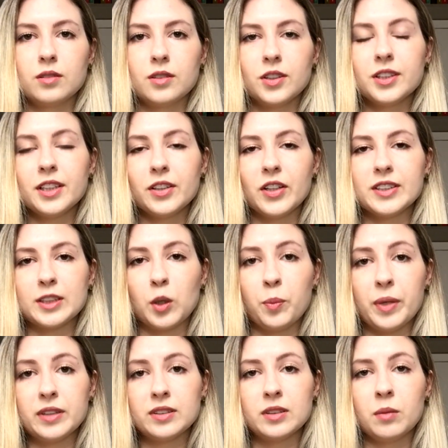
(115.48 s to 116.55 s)
Outra coisa que eu
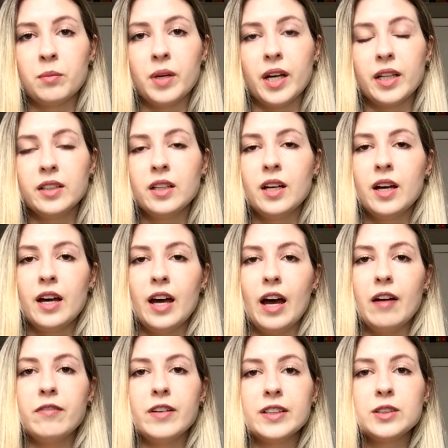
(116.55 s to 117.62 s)
penso também
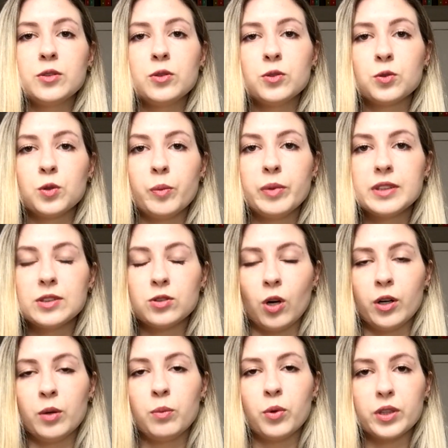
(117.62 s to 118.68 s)
é ver se o YouTube se
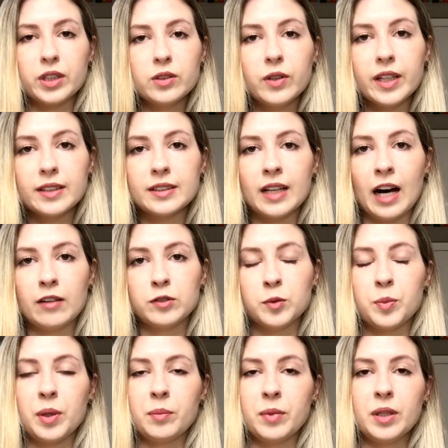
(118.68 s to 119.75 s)
torna um pouquinho rentável
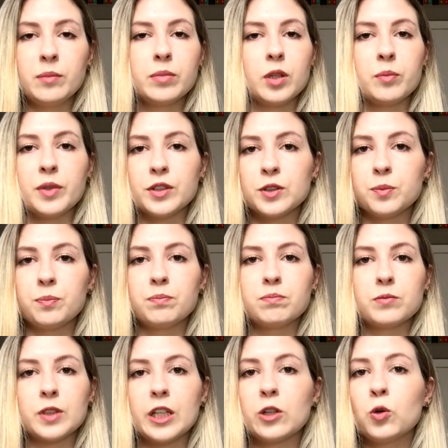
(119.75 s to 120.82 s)
para mim, pelo menos
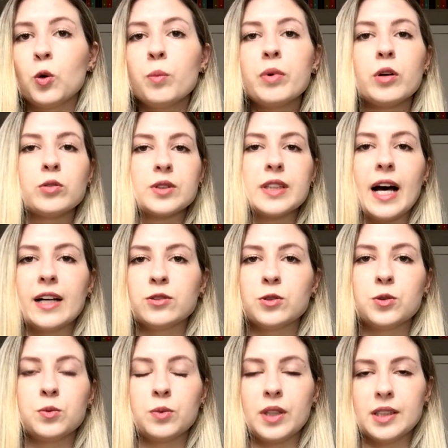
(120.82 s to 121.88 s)
que cubra os
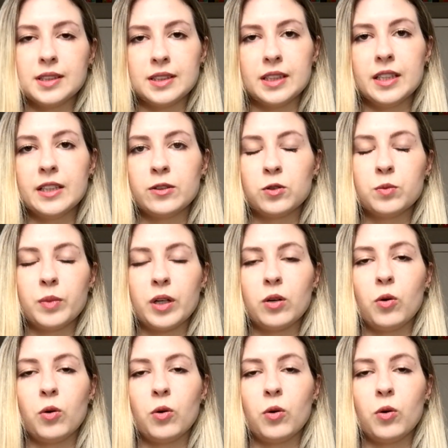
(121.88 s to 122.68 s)
gastos de um lazer, alguma